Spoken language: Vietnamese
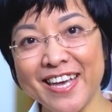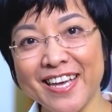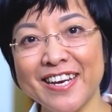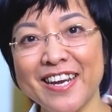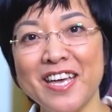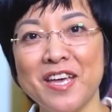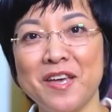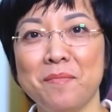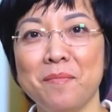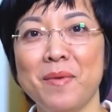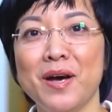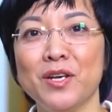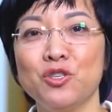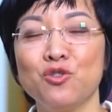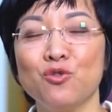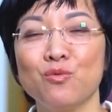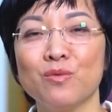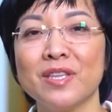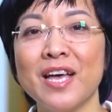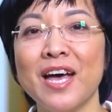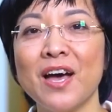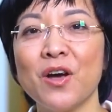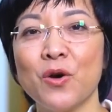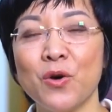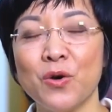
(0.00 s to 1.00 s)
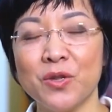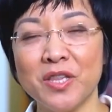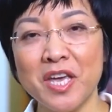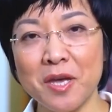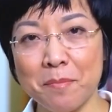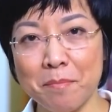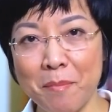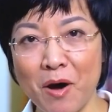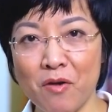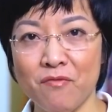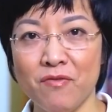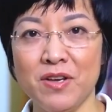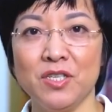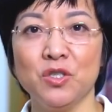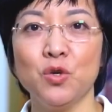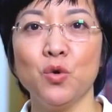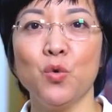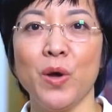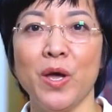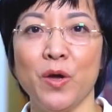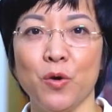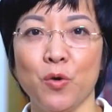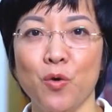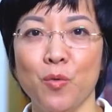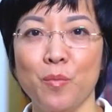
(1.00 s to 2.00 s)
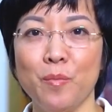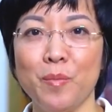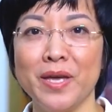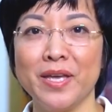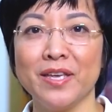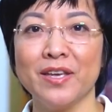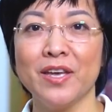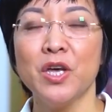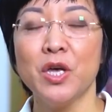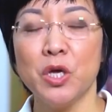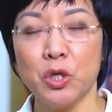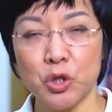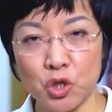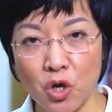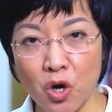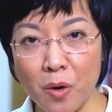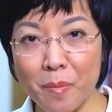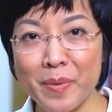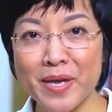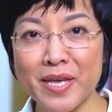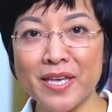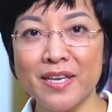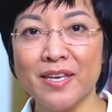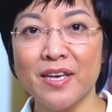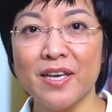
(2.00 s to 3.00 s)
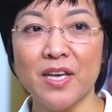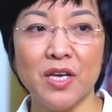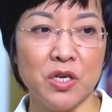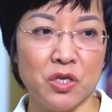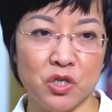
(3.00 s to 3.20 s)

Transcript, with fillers: để mà chúng ta có thể bảo vệ sức khỏe của mình, cho mình,